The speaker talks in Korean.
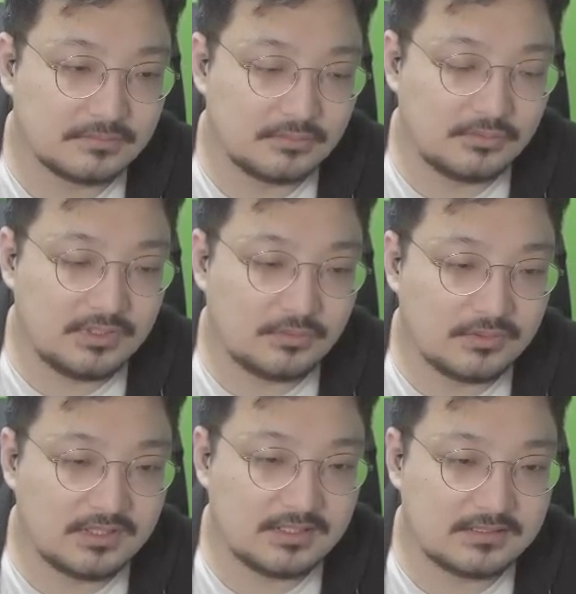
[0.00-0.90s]

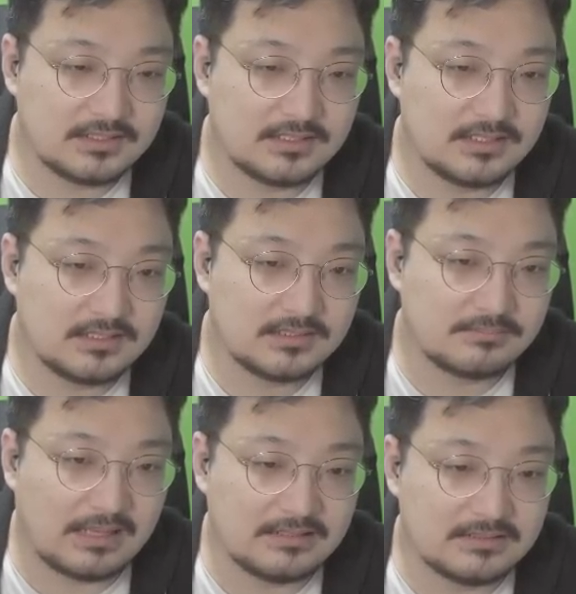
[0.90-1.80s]
오리고기에다가
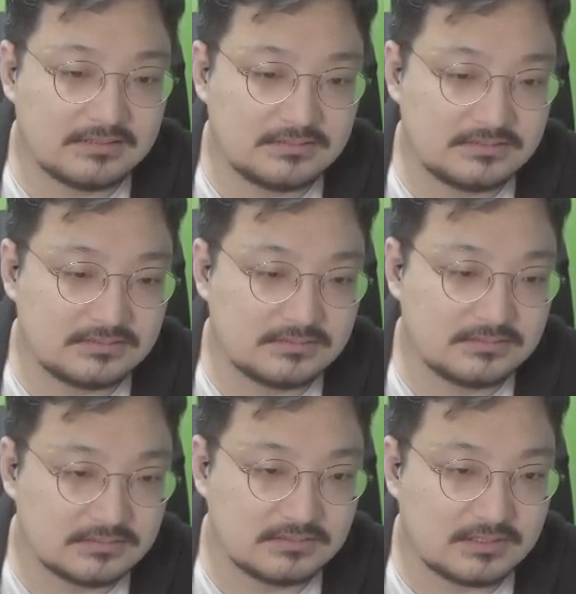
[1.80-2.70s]
마늘
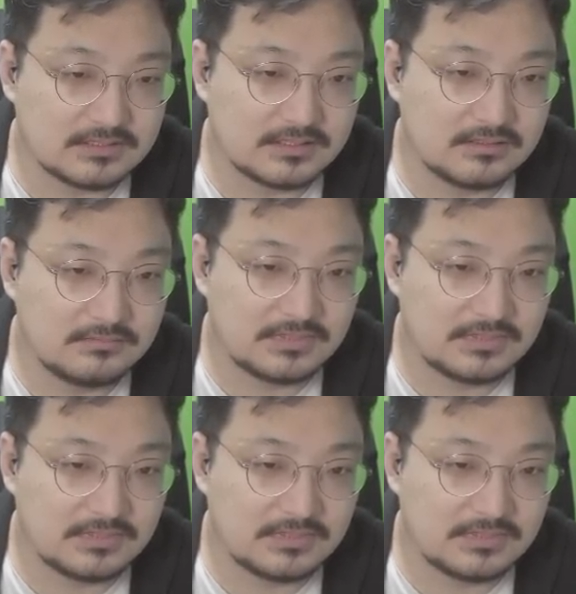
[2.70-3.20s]
넣은 것 같아요.